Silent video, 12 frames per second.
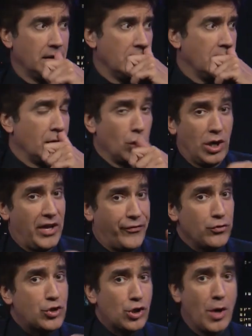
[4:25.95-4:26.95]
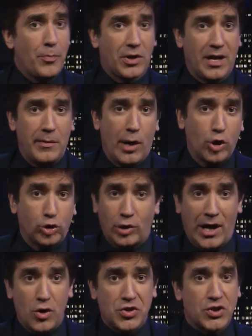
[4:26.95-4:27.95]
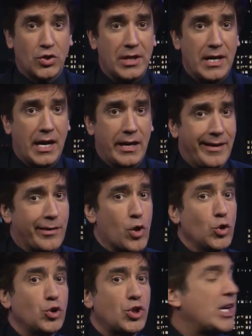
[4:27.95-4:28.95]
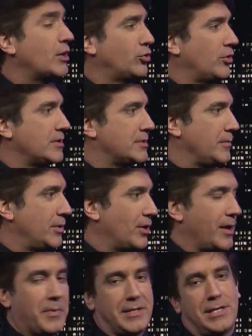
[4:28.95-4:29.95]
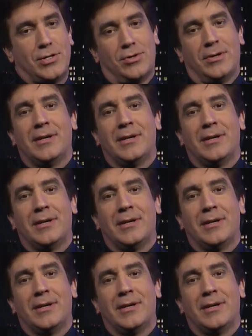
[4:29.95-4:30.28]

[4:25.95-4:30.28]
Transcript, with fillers: Claro. No le ah. funcionó porque el viejo toda la noche solía dar conciertos de silbido. ¡De silbido!